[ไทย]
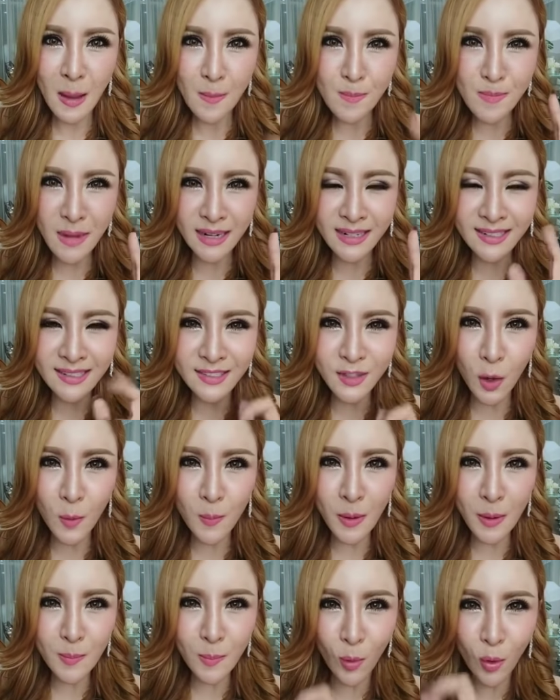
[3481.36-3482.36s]
มันถึงต้อง
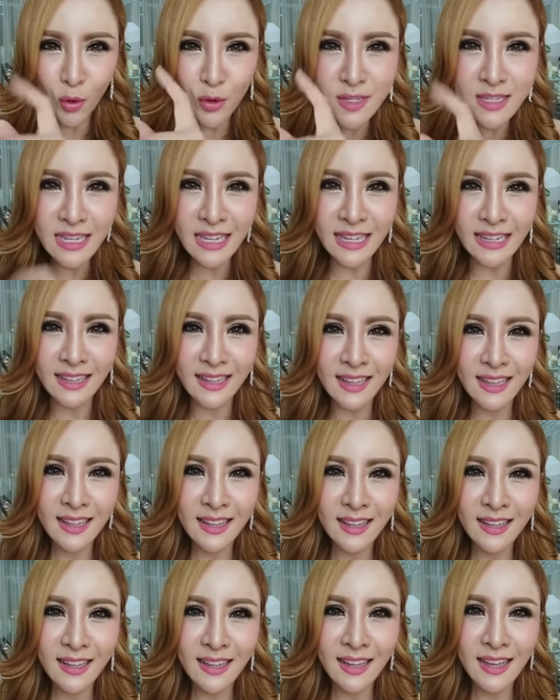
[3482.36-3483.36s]
เป็นโพสต์อิท
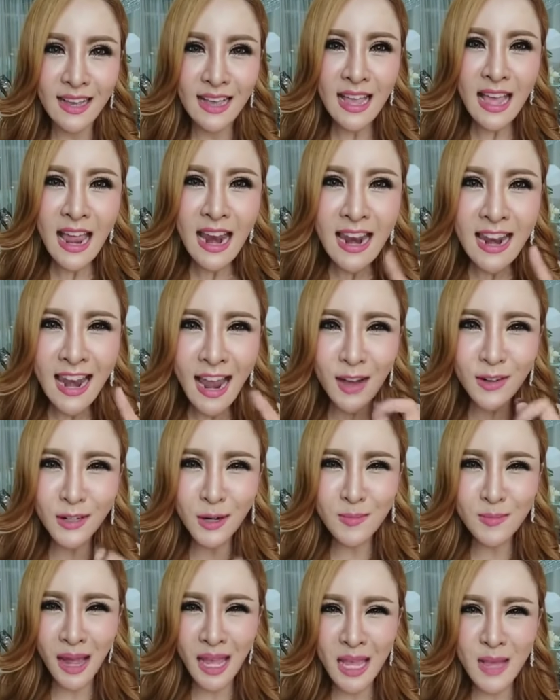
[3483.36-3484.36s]
แล้ว
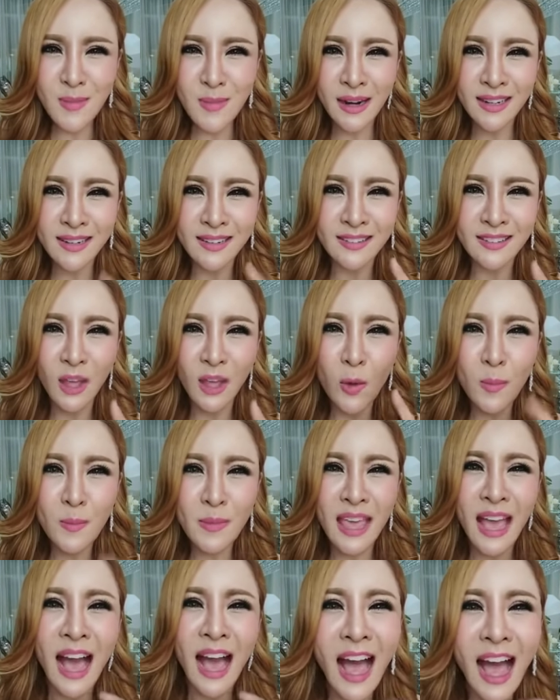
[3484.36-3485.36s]
ทำไมมันถึงต้อง
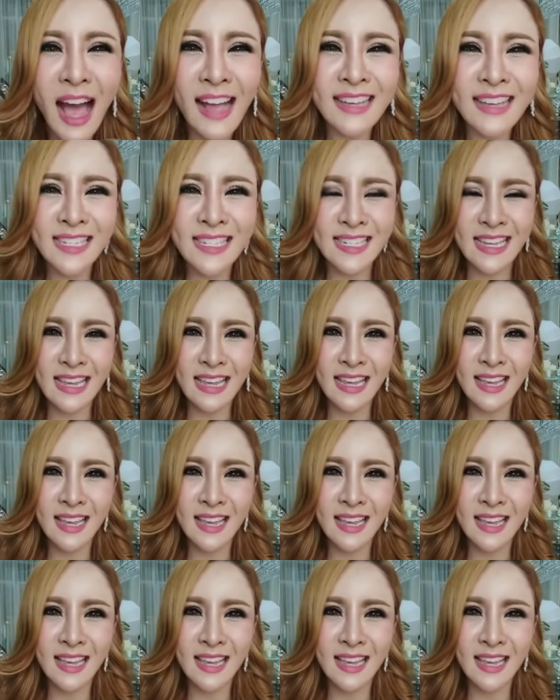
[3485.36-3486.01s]
มีห้าสี